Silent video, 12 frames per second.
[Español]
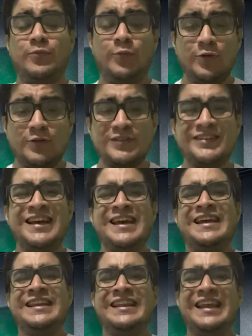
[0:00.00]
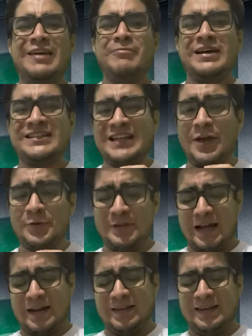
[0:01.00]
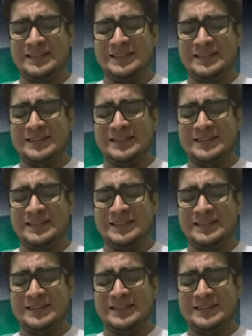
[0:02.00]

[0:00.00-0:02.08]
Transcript: Bustos demasiado tarde.